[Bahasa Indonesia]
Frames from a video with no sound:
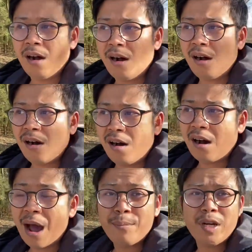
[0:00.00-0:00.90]
uh,
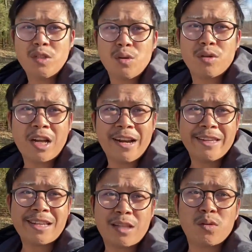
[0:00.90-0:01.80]
ambil jurusan
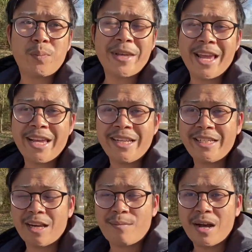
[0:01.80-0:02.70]
S1 PA di
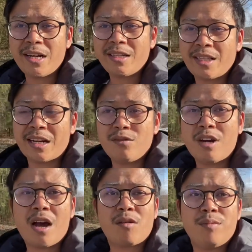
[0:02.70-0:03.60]
Jerman tadi
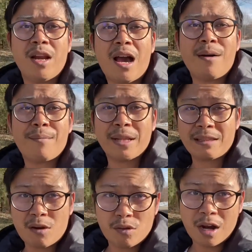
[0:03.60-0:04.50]
udah aku bilang 4
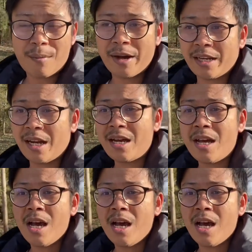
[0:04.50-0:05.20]
tahun lamanya